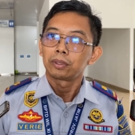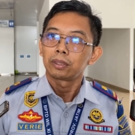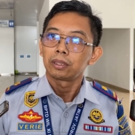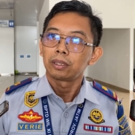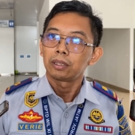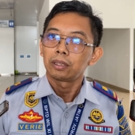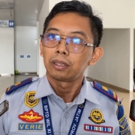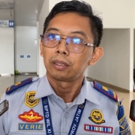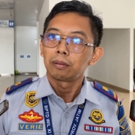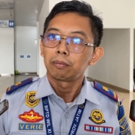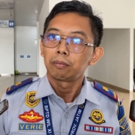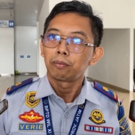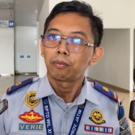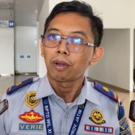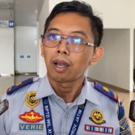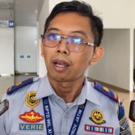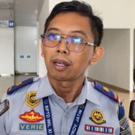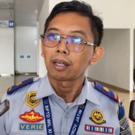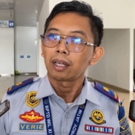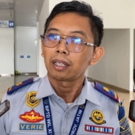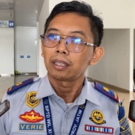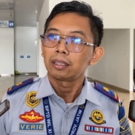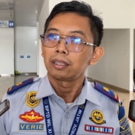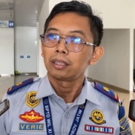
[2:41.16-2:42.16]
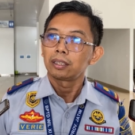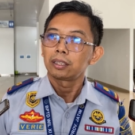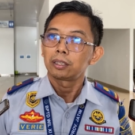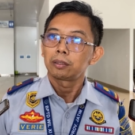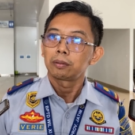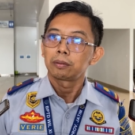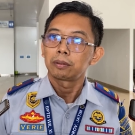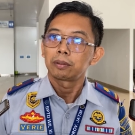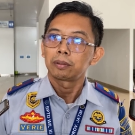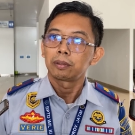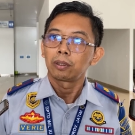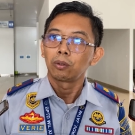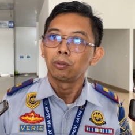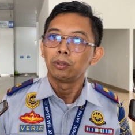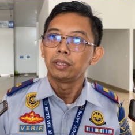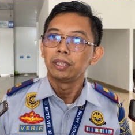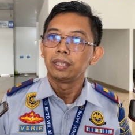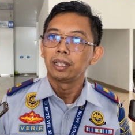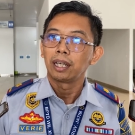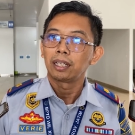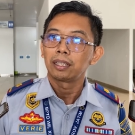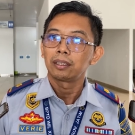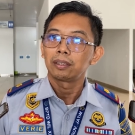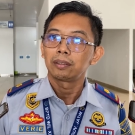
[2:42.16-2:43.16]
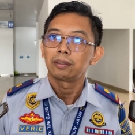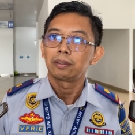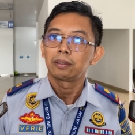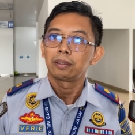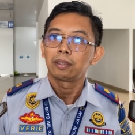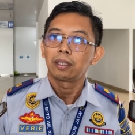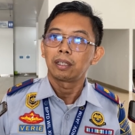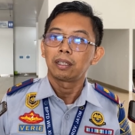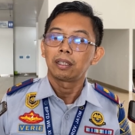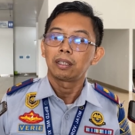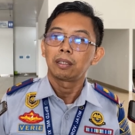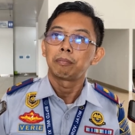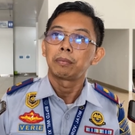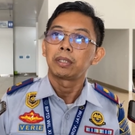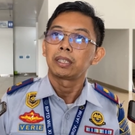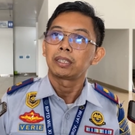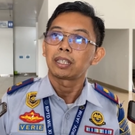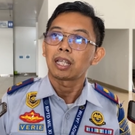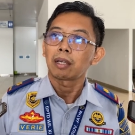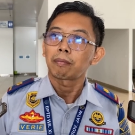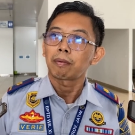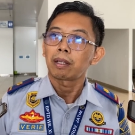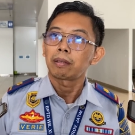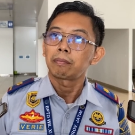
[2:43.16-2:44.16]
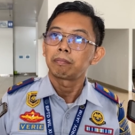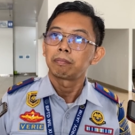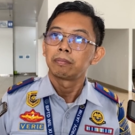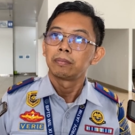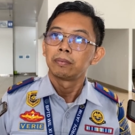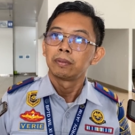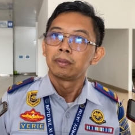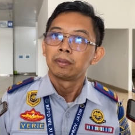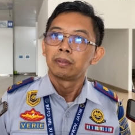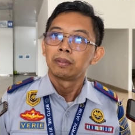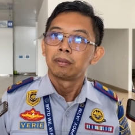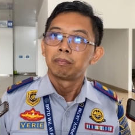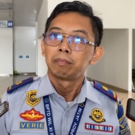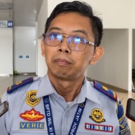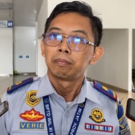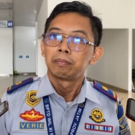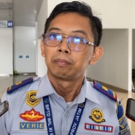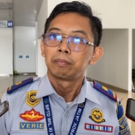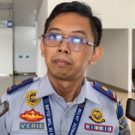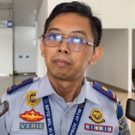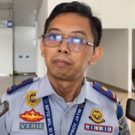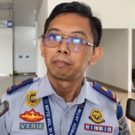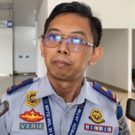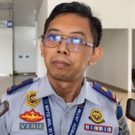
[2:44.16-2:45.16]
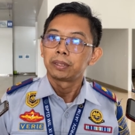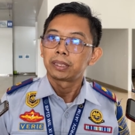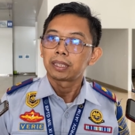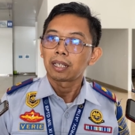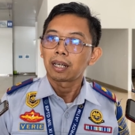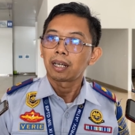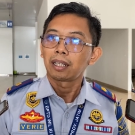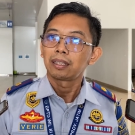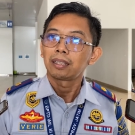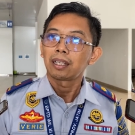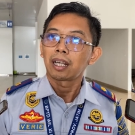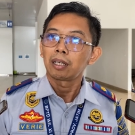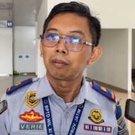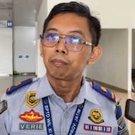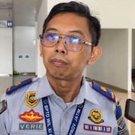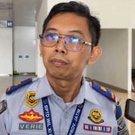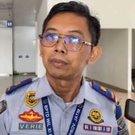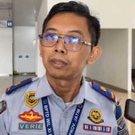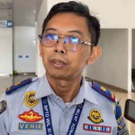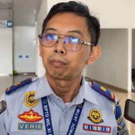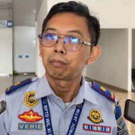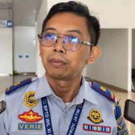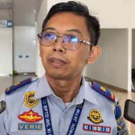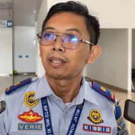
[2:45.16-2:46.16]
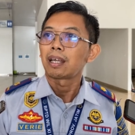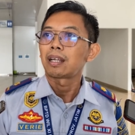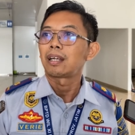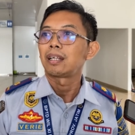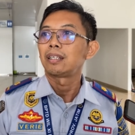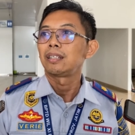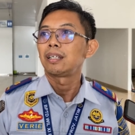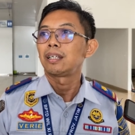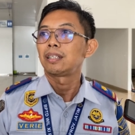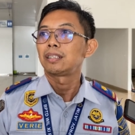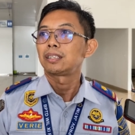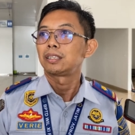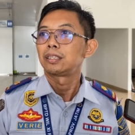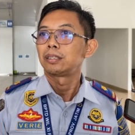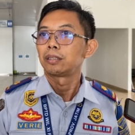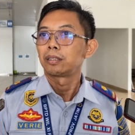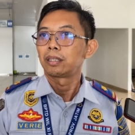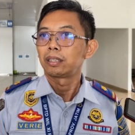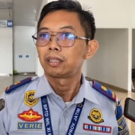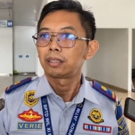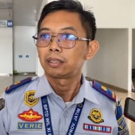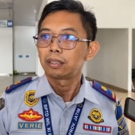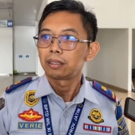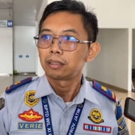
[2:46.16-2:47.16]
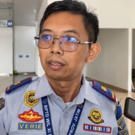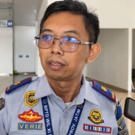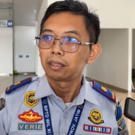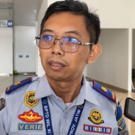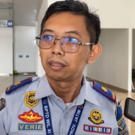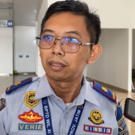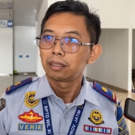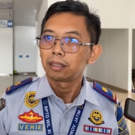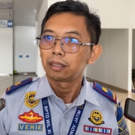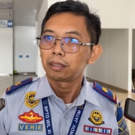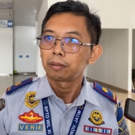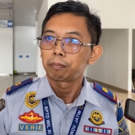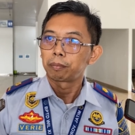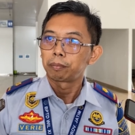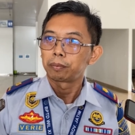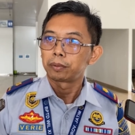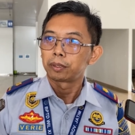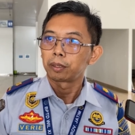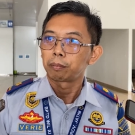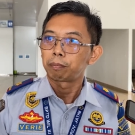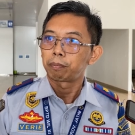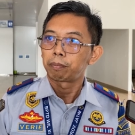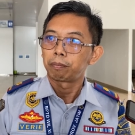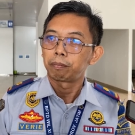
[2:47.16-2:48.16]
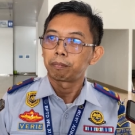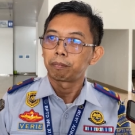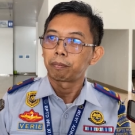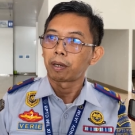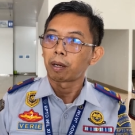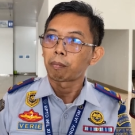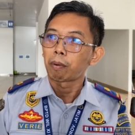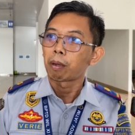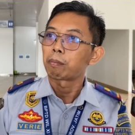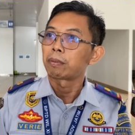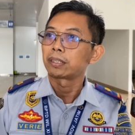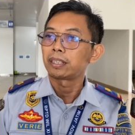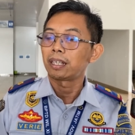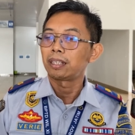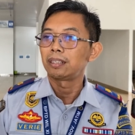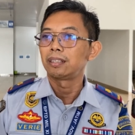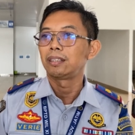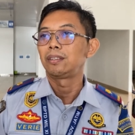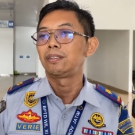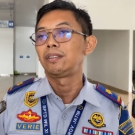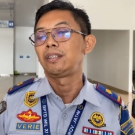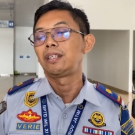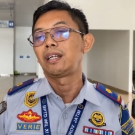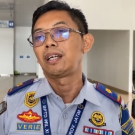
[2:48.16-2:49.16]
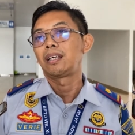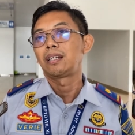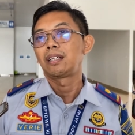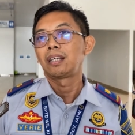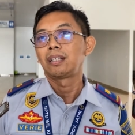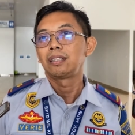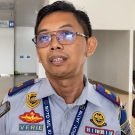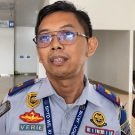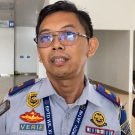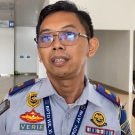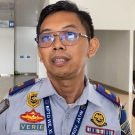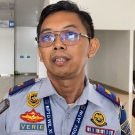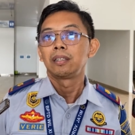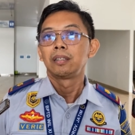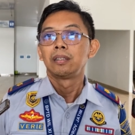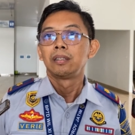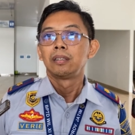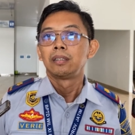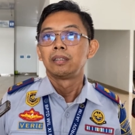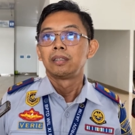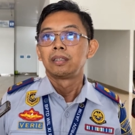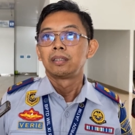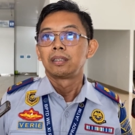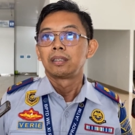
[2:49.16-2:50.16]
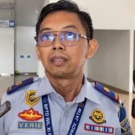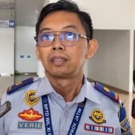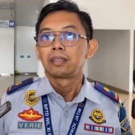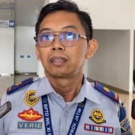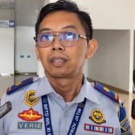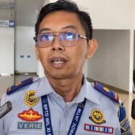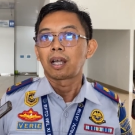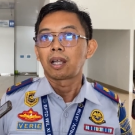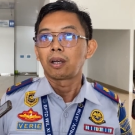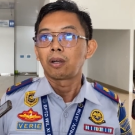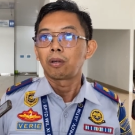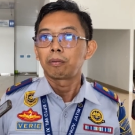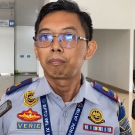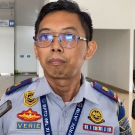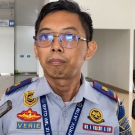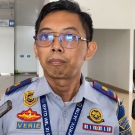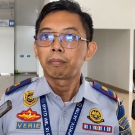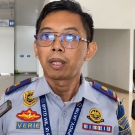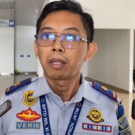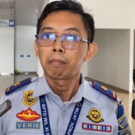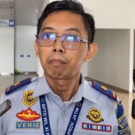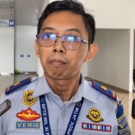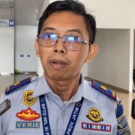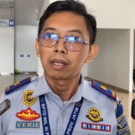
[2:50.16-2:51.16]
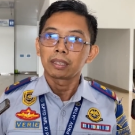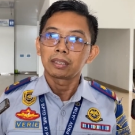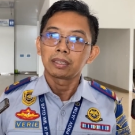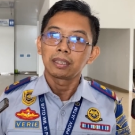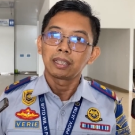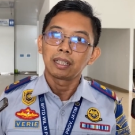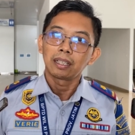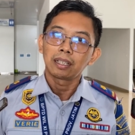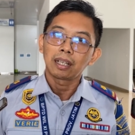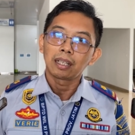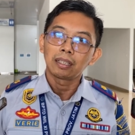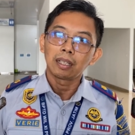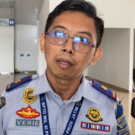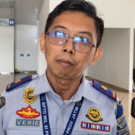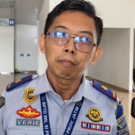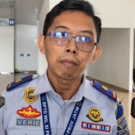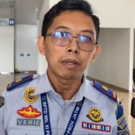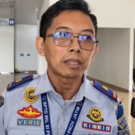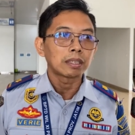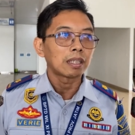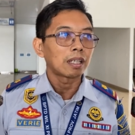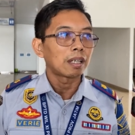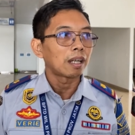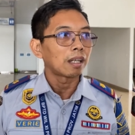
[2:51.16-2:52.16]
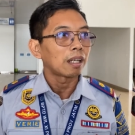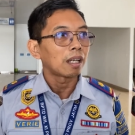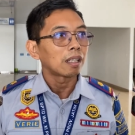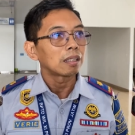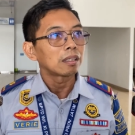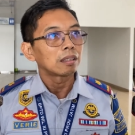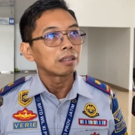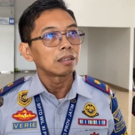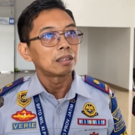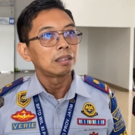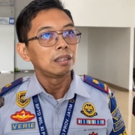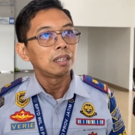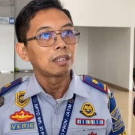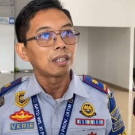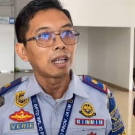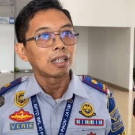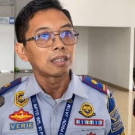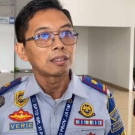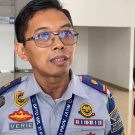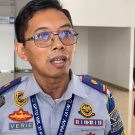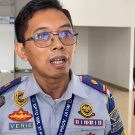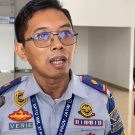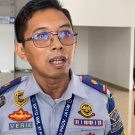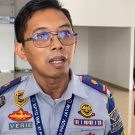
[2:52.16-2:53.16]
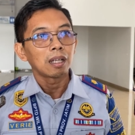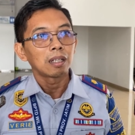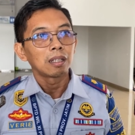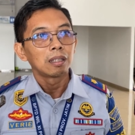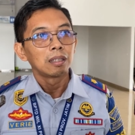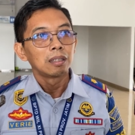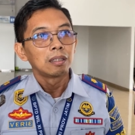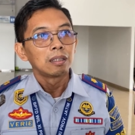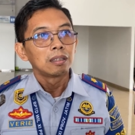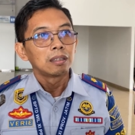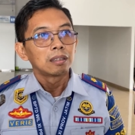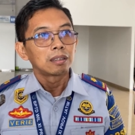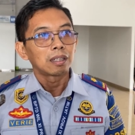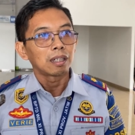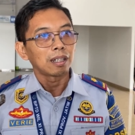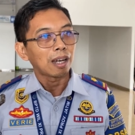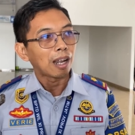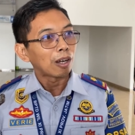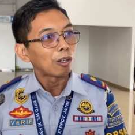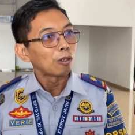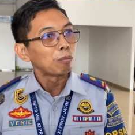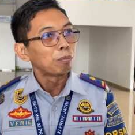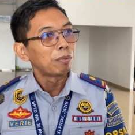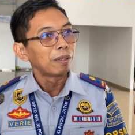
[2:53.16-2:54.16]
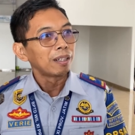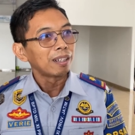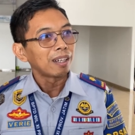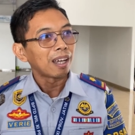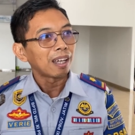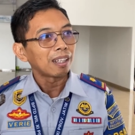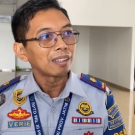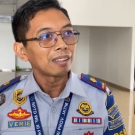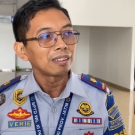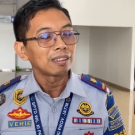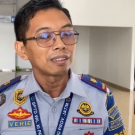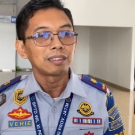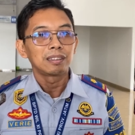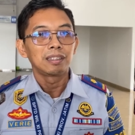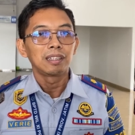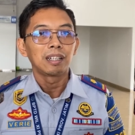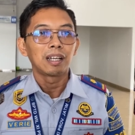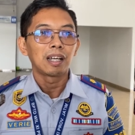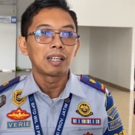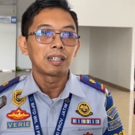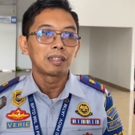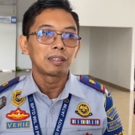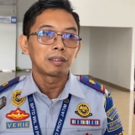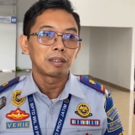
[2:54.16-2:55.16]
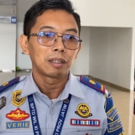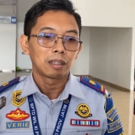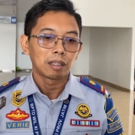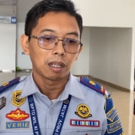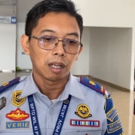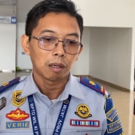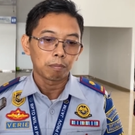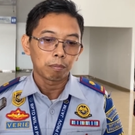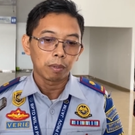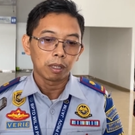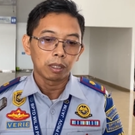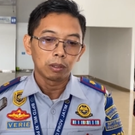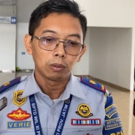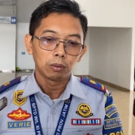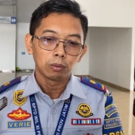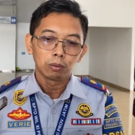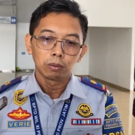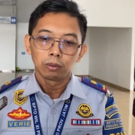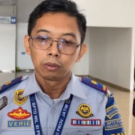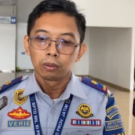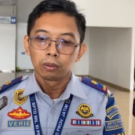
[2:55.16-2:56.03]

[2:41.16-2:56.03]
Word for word: mufakat ya perundingan ya, menetapkan besaran tarif sementaranya eh, seberapa berapa persen gitu ya nanti kalau memang sekiranya masyarakat dirasa terlalu berat hmm. dengan apa itu